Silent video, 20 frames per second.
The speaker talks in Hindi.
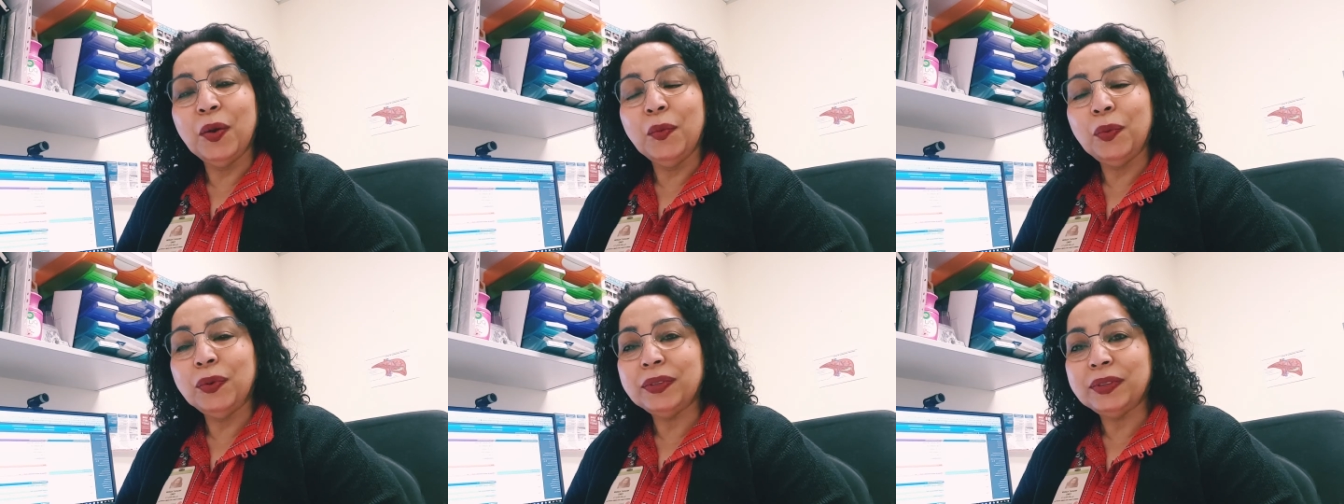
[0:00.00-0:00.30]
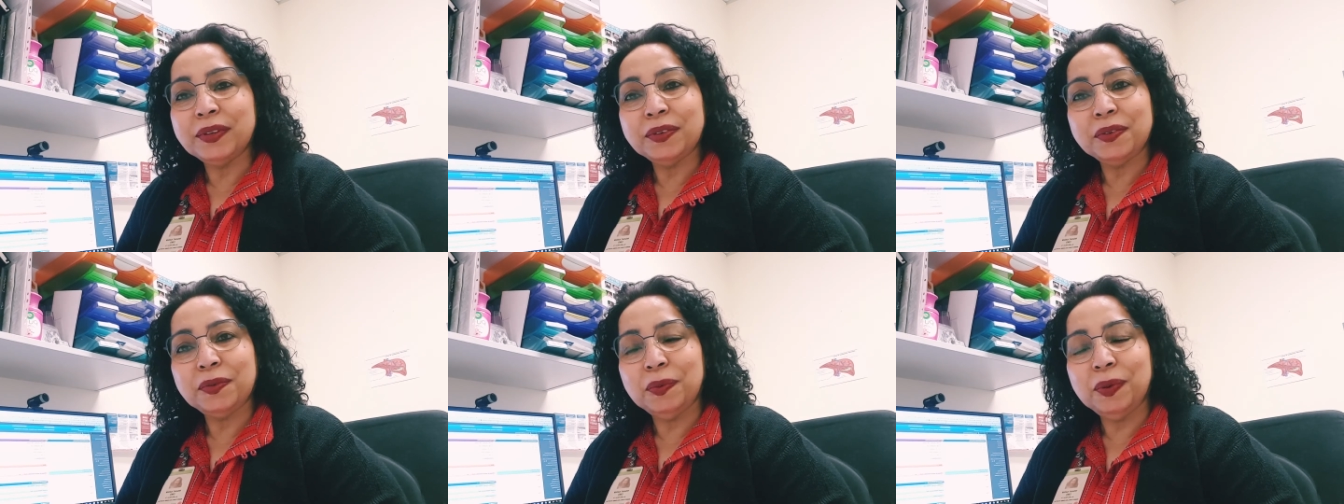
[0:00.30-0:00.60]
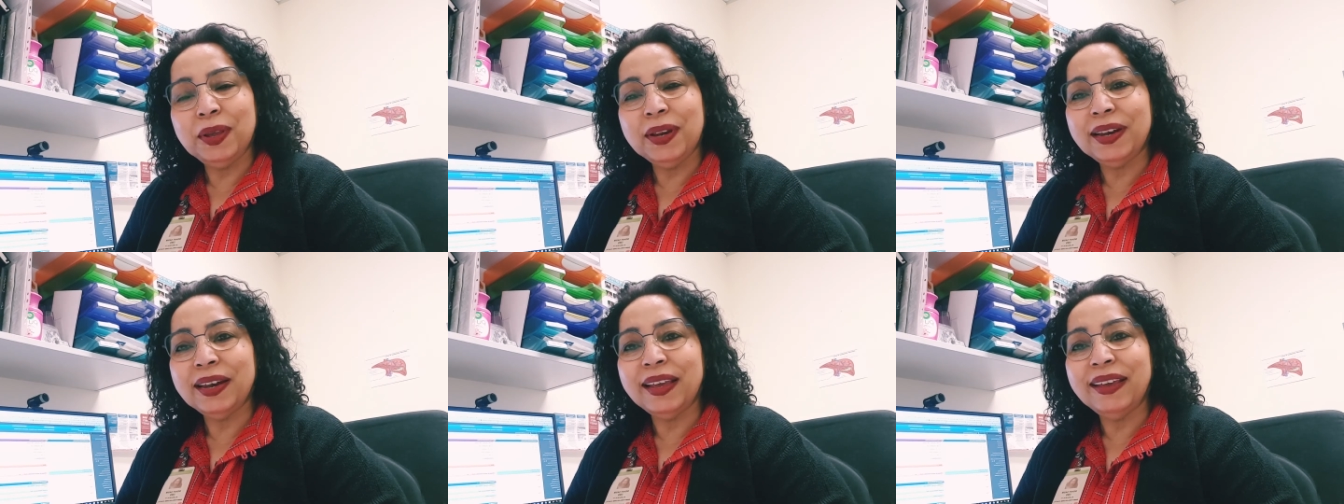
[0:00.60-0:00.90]
वो
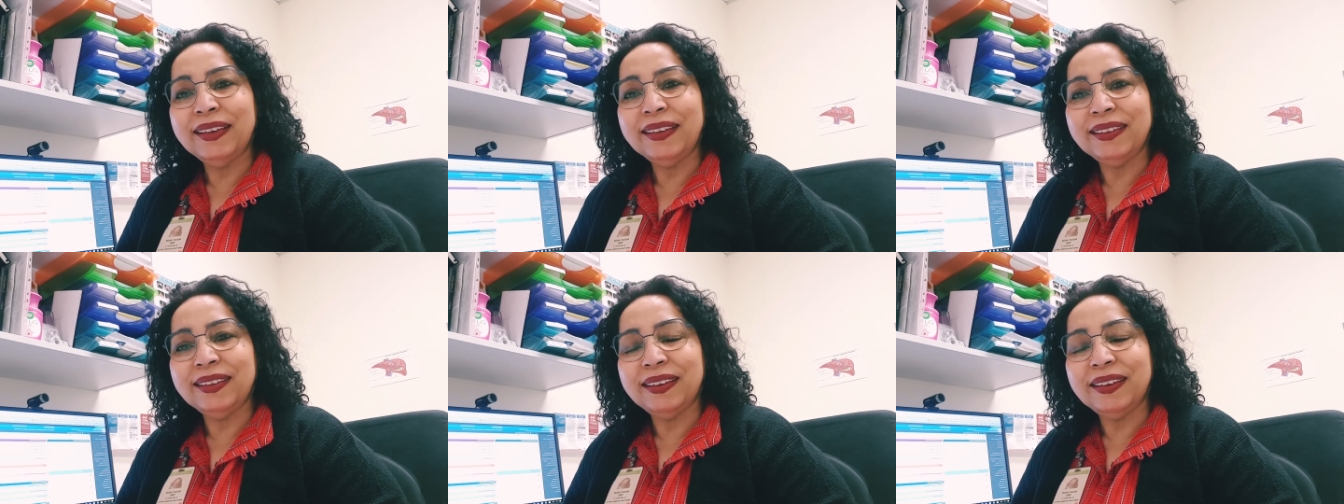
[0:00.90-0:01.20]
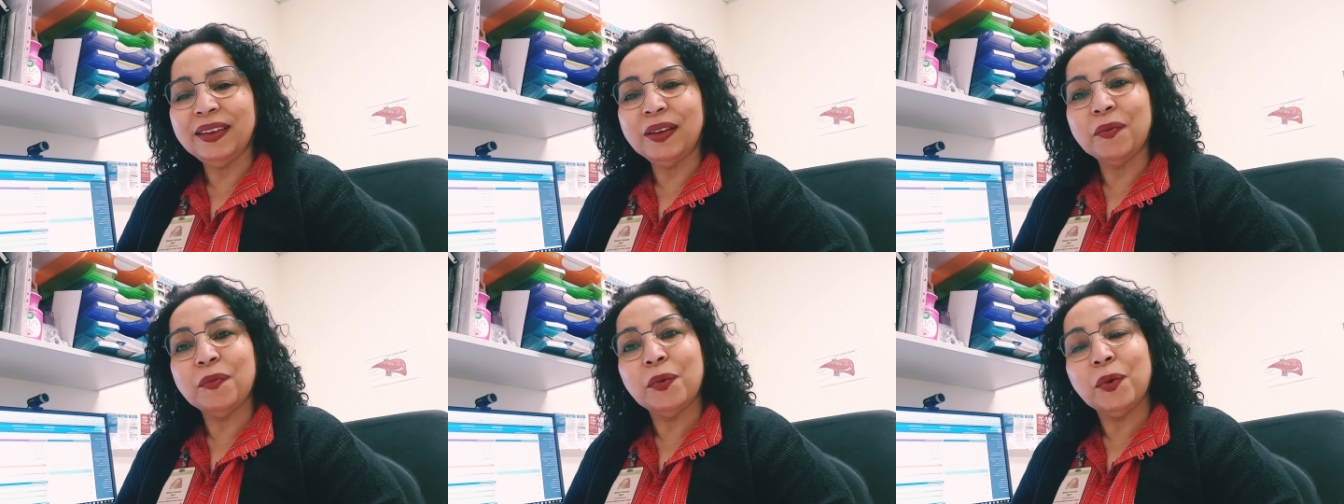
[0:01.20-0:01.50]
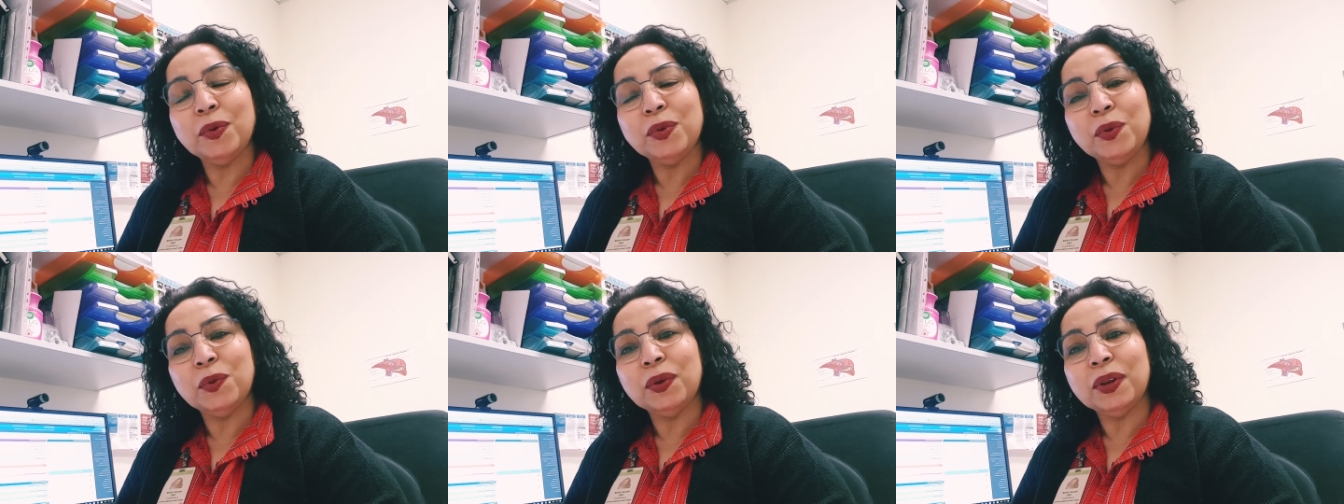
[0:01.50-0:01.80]
तस्वीर नहीं थी
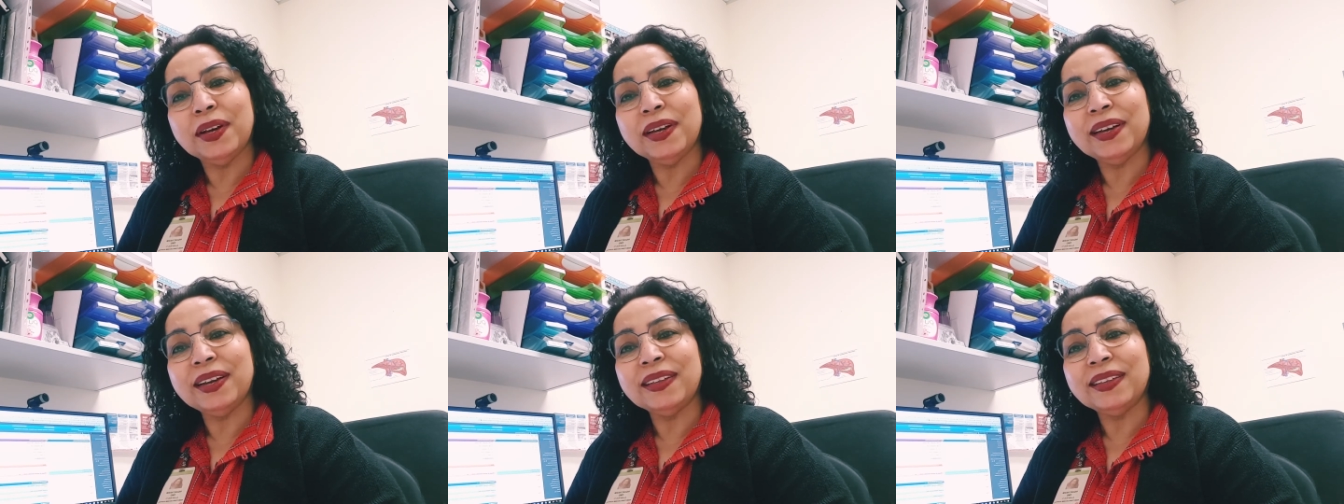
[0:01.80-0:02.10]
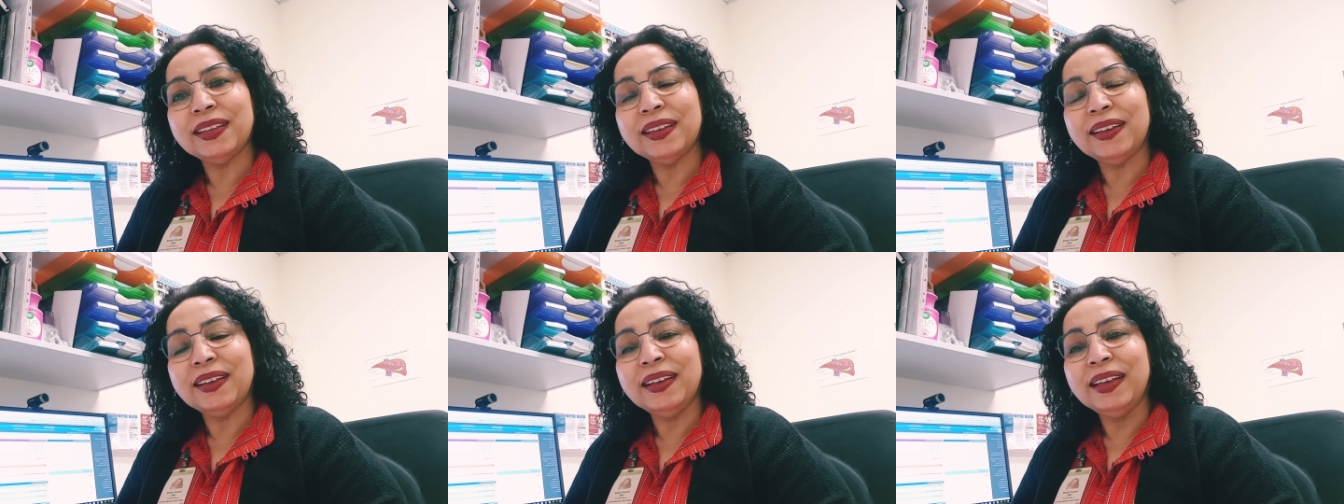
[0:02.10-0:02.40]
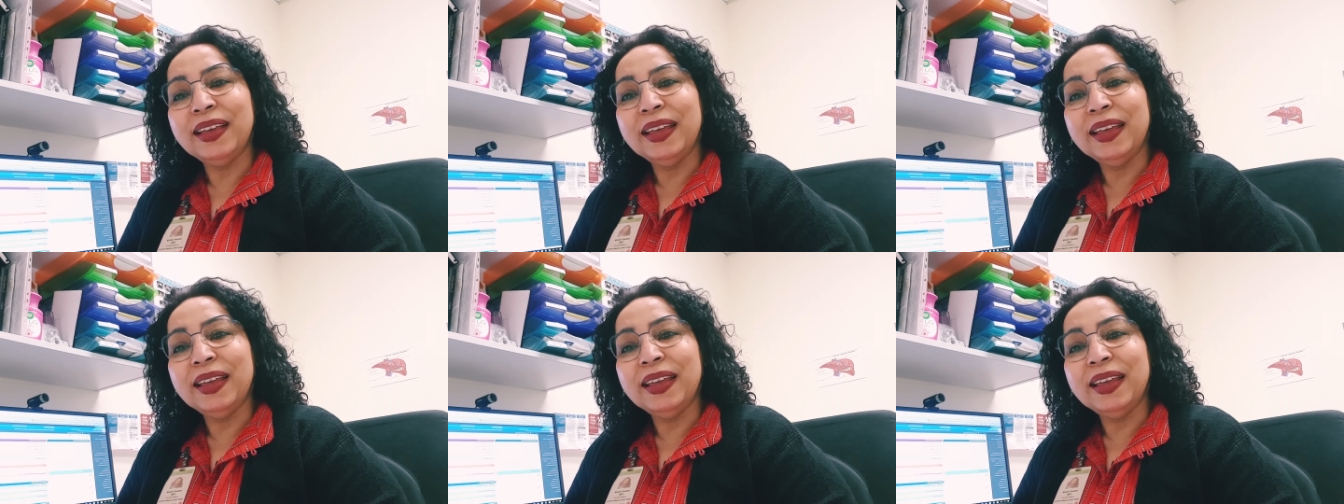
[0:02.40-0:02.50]
वो यूँ लग रहा था